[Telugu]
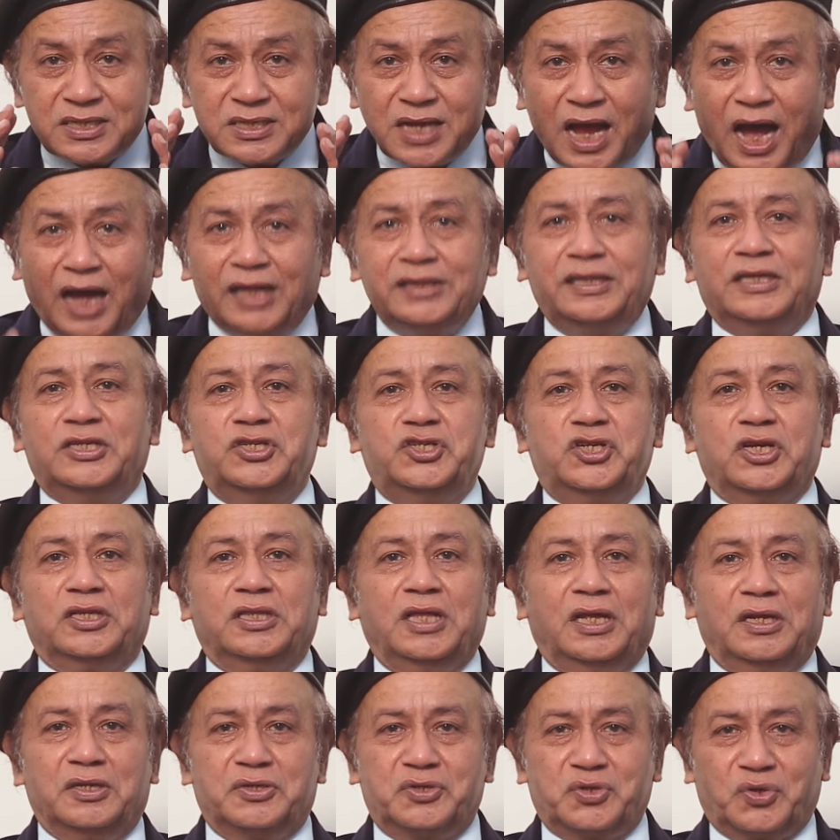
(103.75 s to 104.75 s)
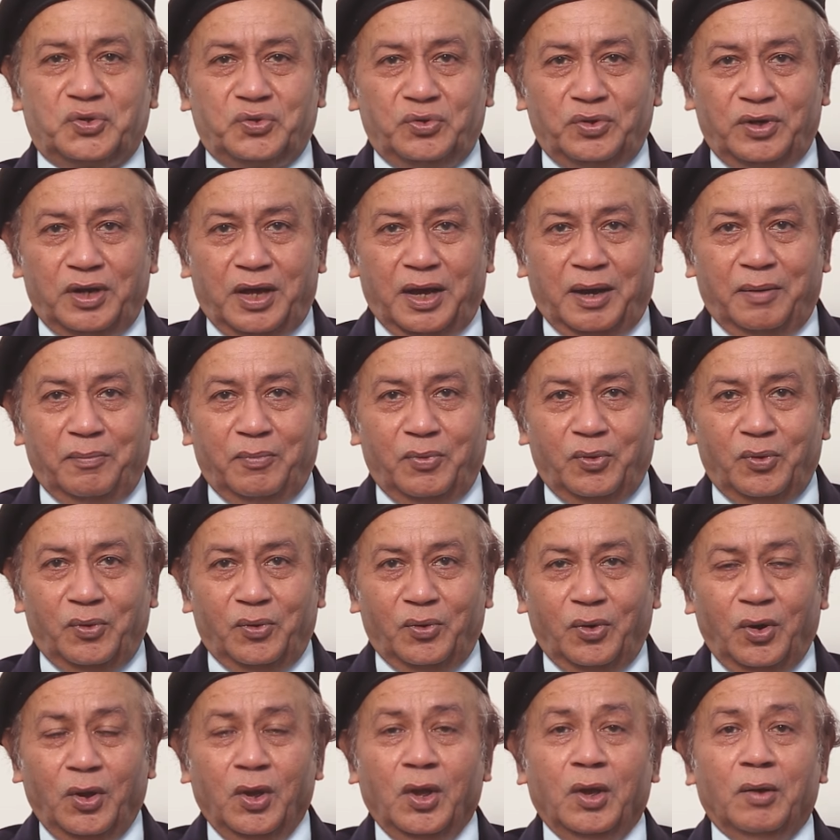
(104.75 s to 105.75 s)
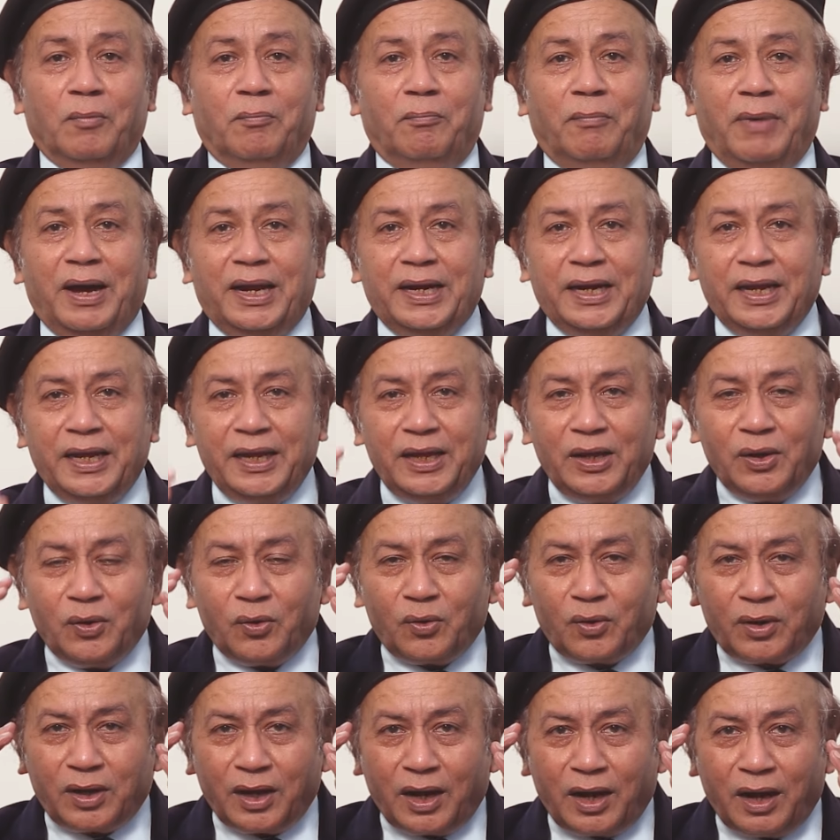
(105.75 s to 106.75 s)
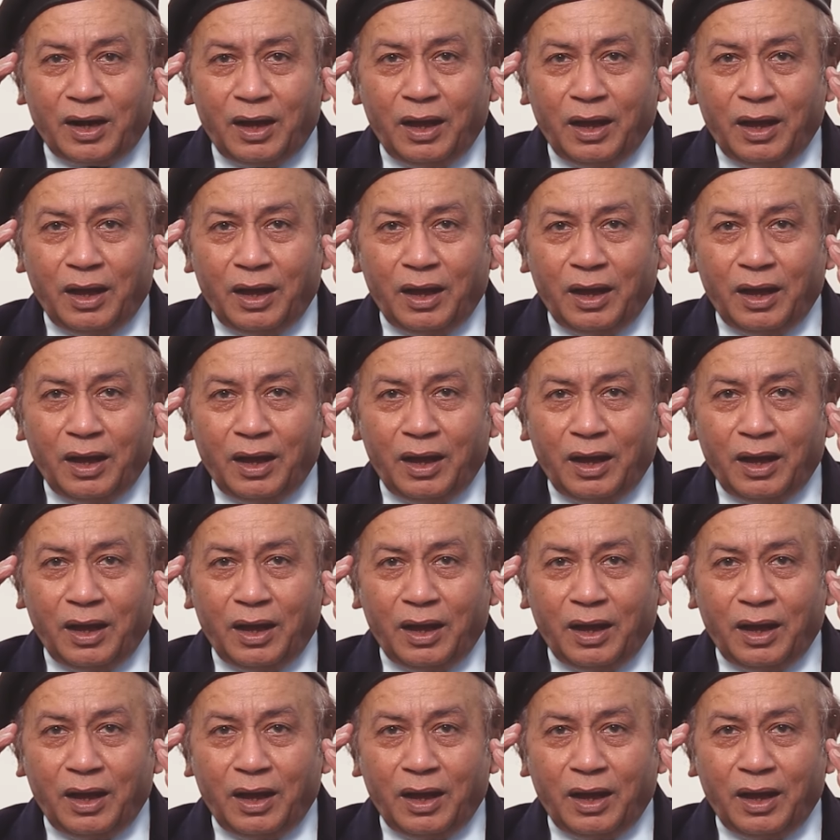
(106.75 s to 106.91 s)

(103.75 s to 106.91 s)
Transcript: సాధించదలుచుకున్నాము మన యొక్క